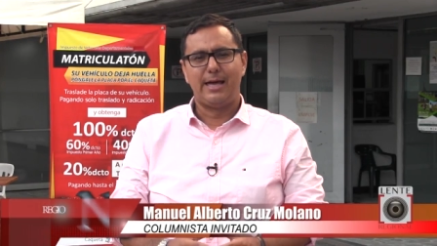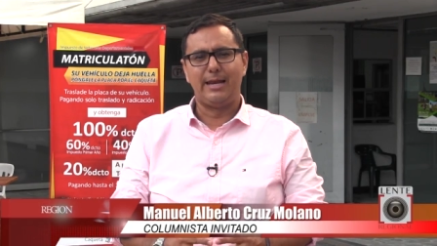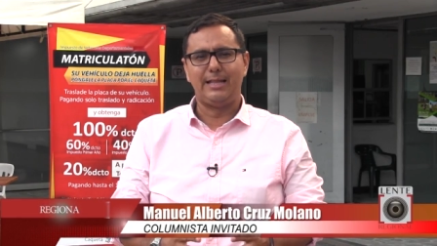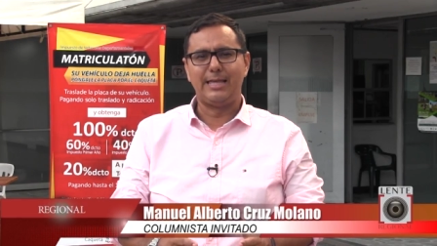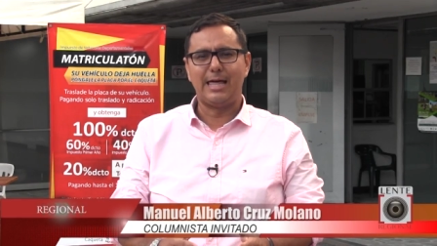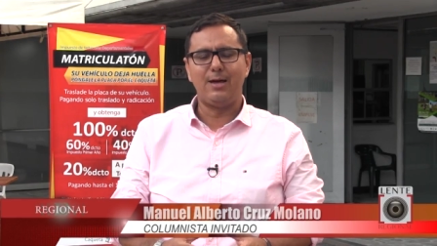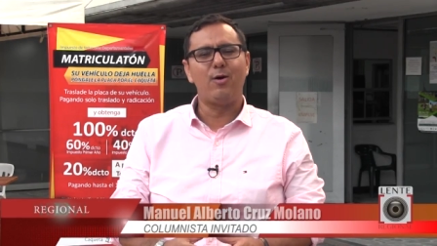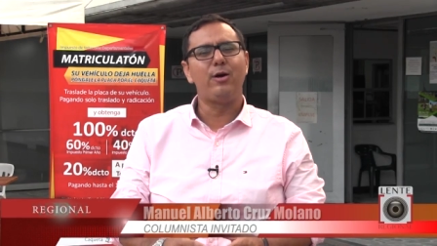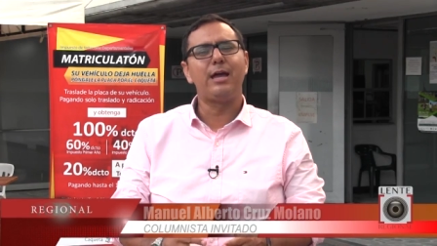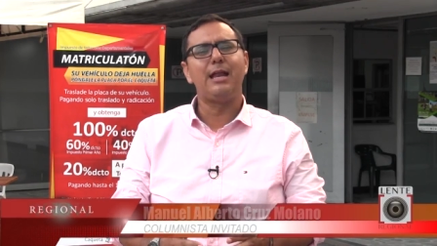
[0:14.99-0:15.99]
En el día de
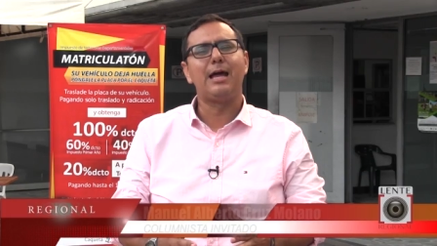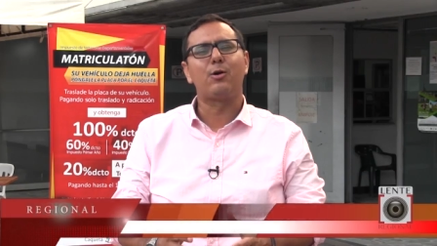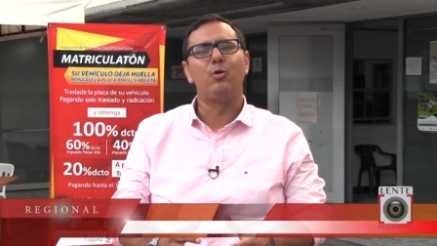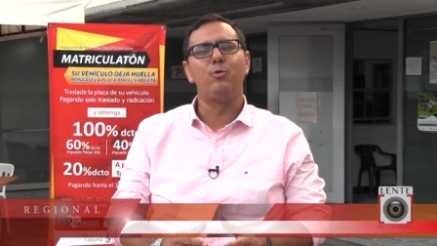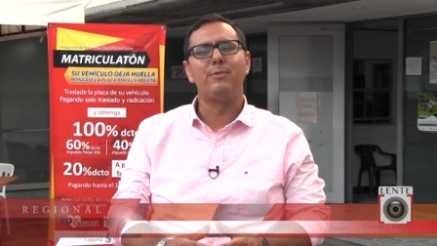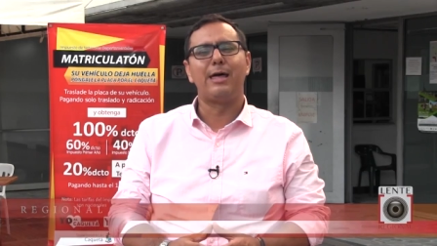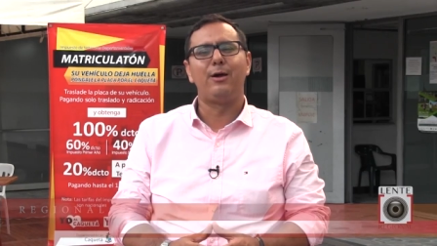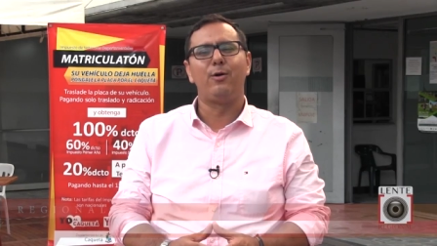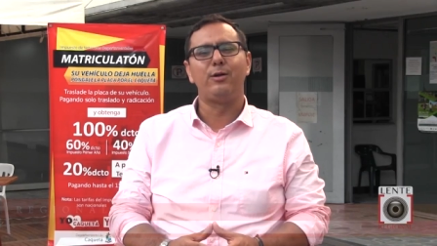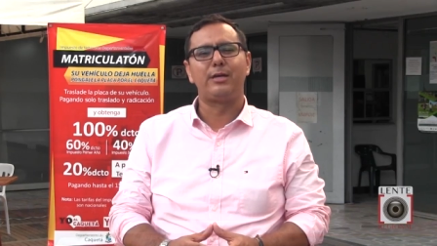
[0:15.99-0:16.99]
hoy, en la columna
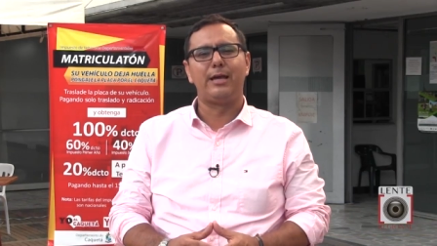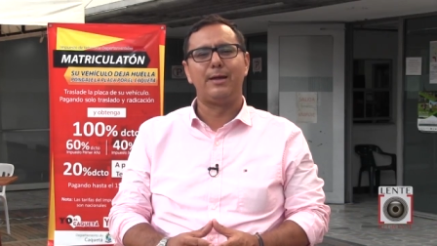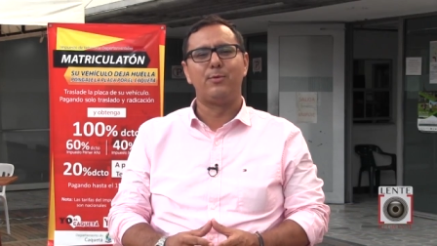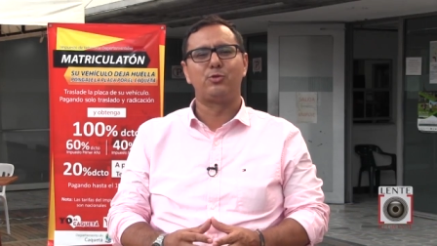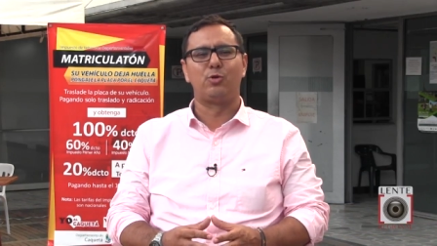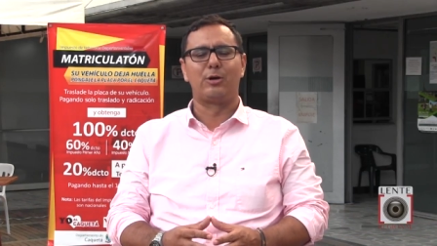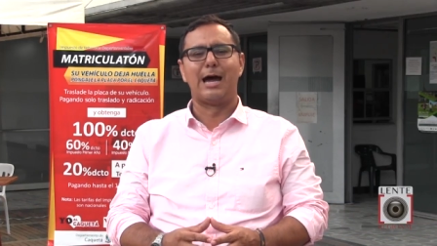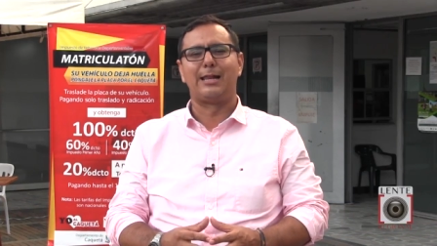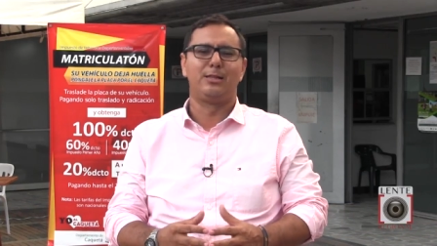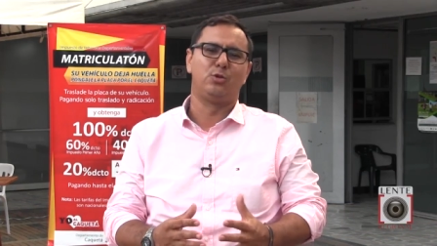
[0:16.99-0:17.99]
de hoy, queremos
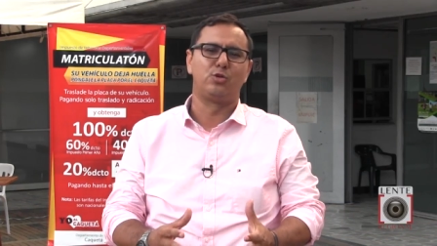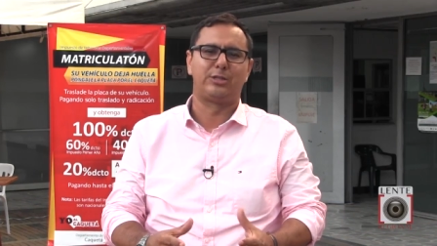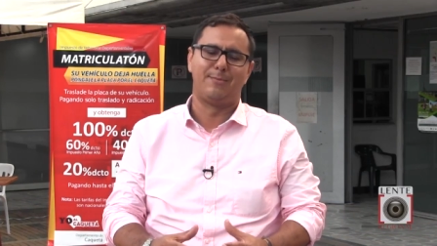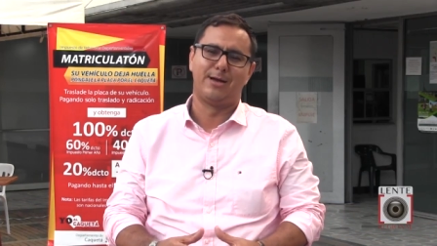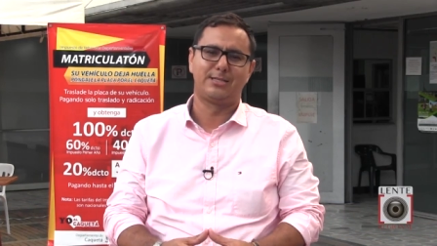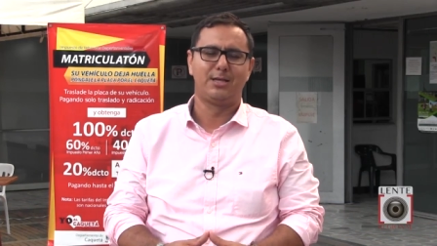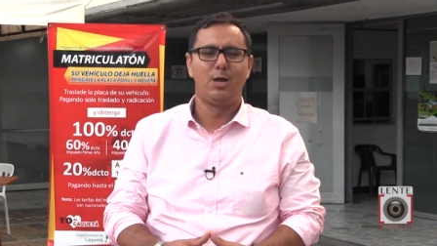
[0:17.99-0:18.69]
tocar dos temas.